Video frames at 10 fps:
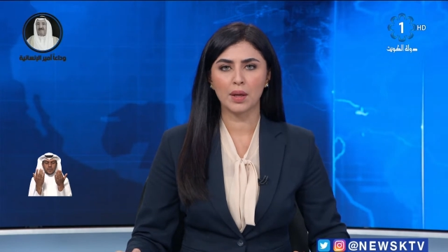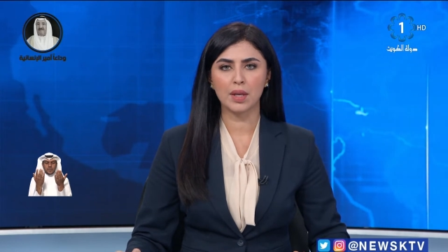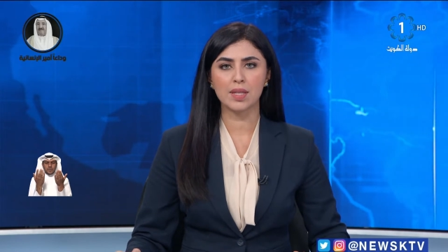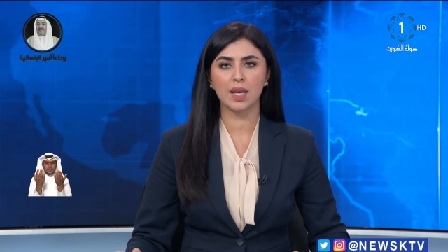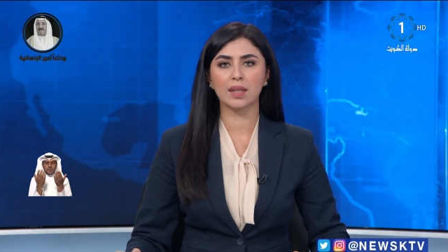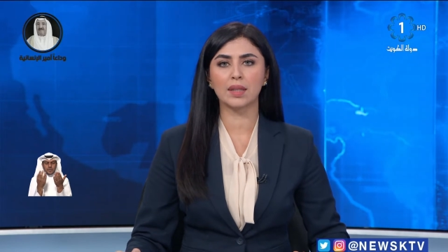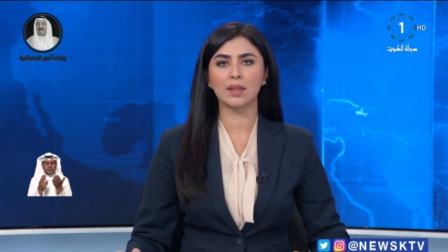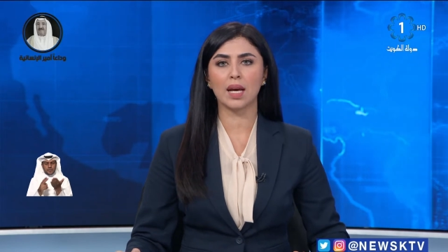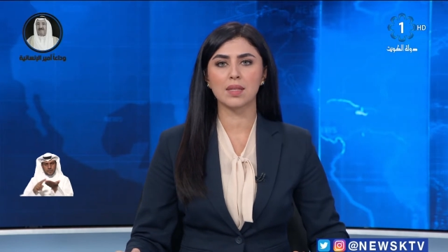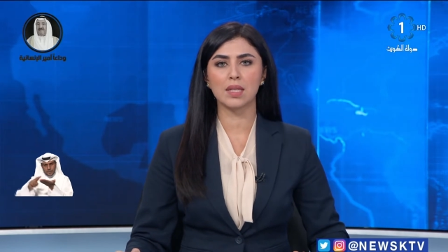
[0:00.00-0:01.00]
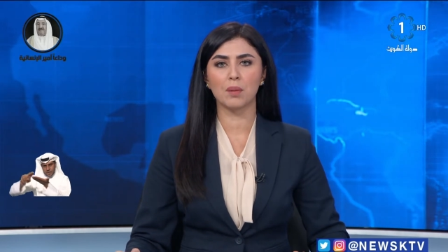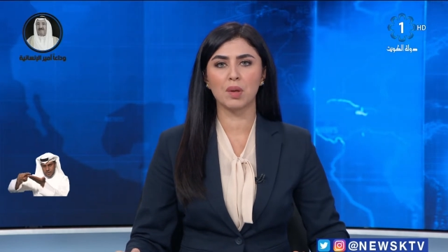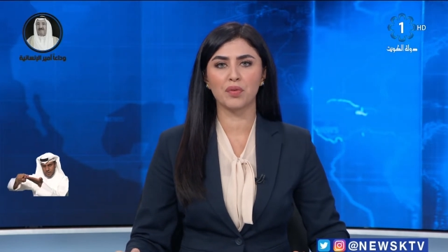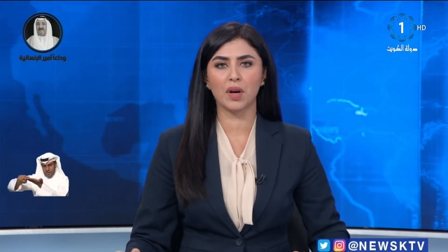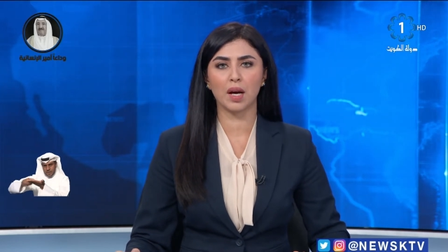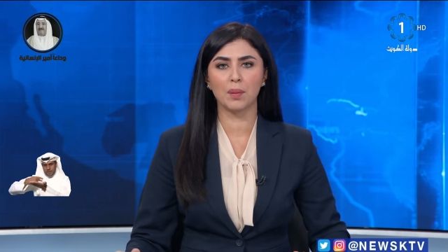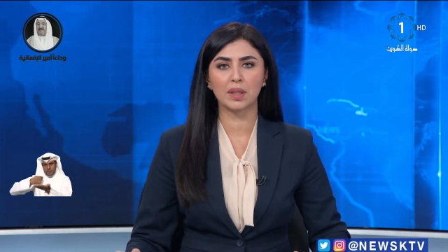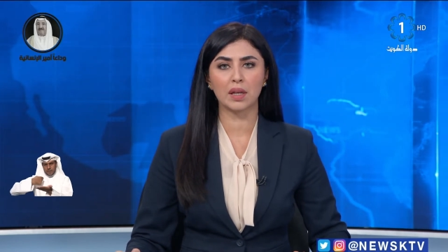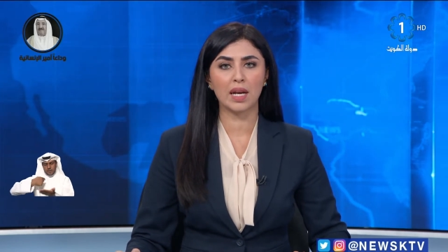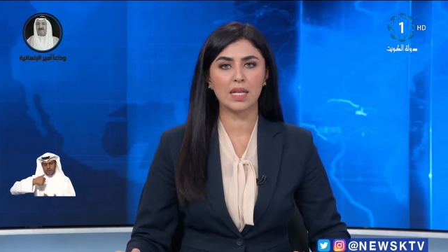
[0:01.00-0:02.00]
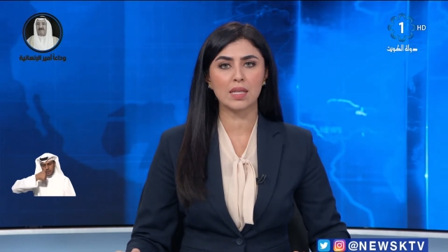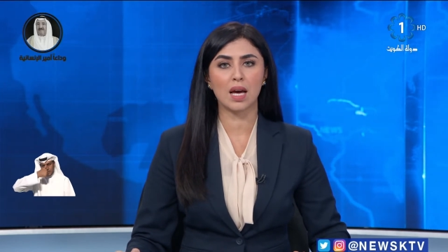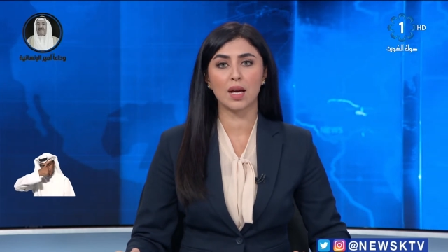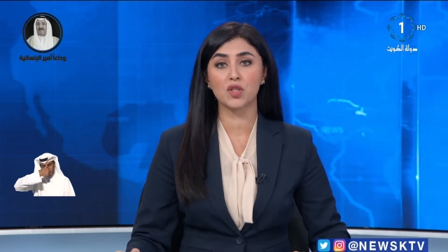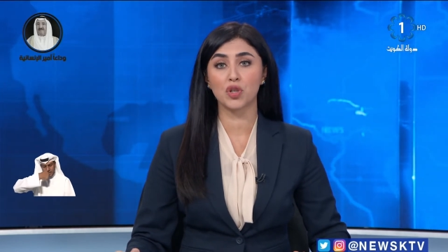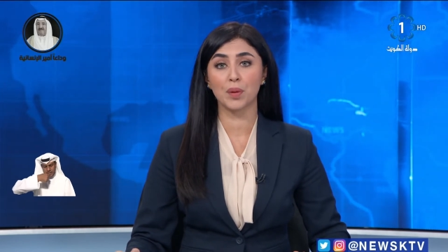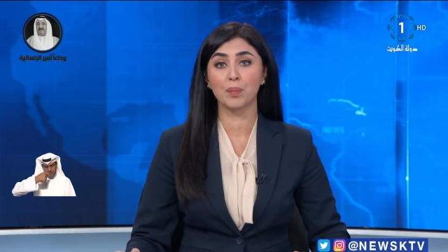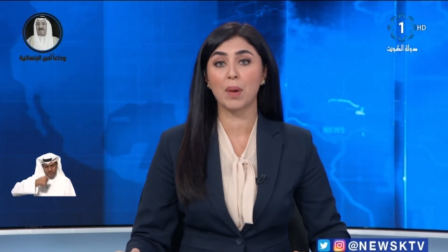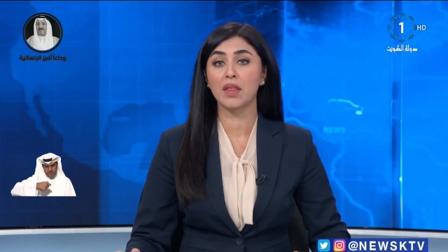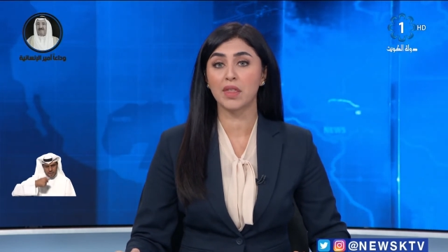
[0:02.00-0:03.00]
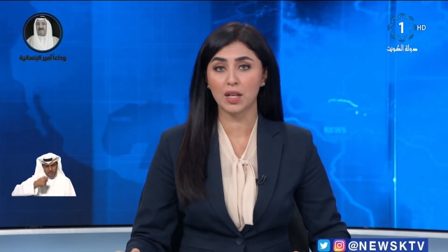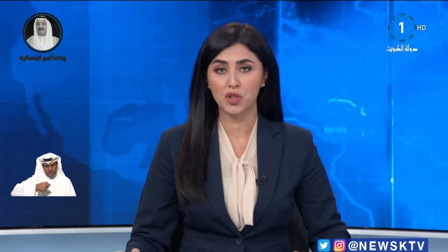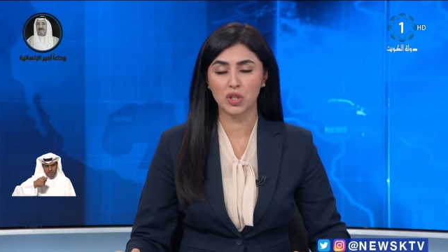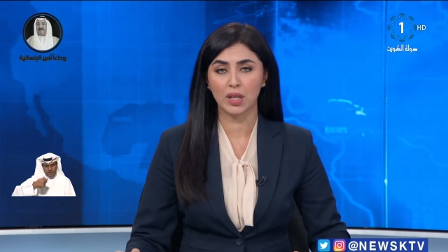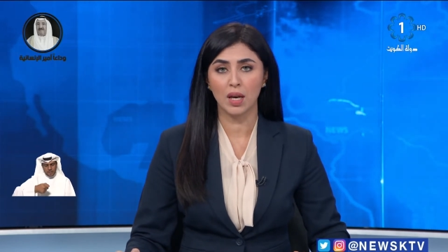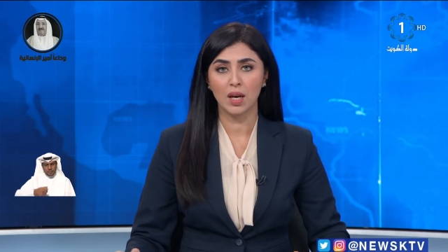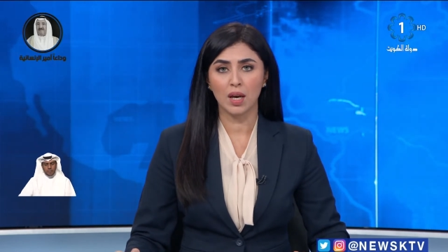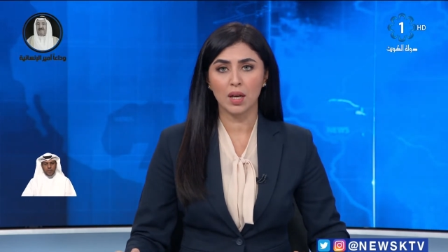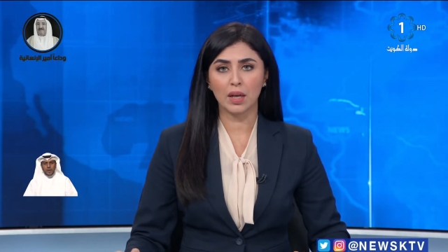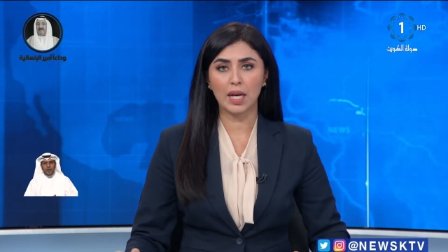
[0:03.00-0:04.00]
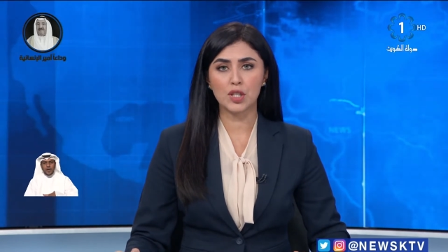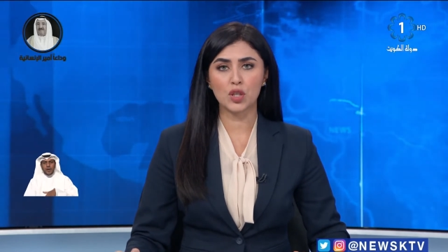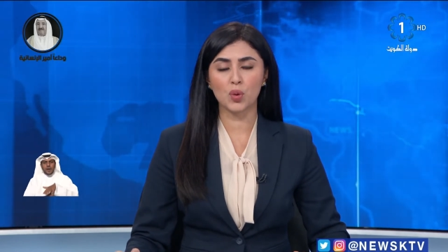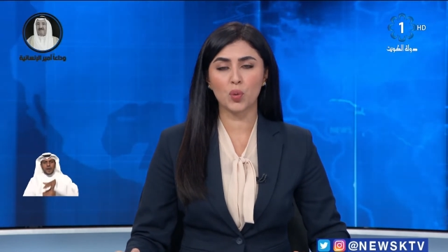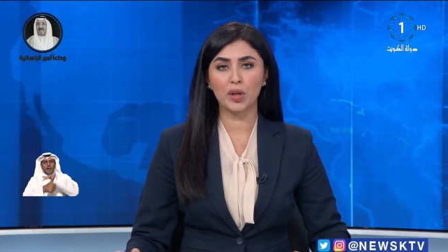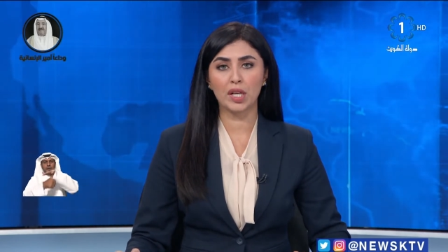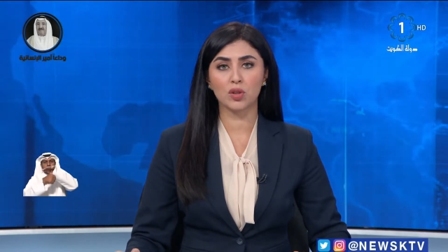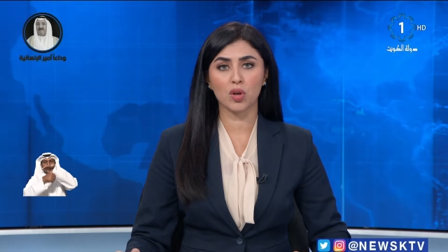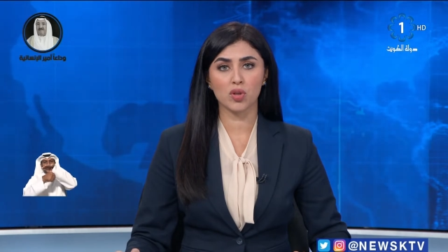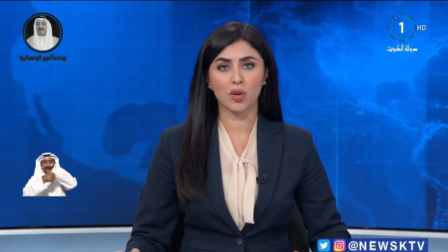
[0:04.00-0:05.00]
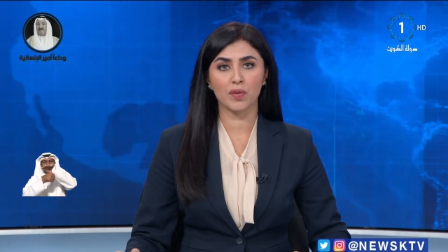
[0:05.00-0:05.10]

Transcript: رسالة تعزية من فخامة الرئيس هاشم تاتشي رئيس جمهورية كوسوفا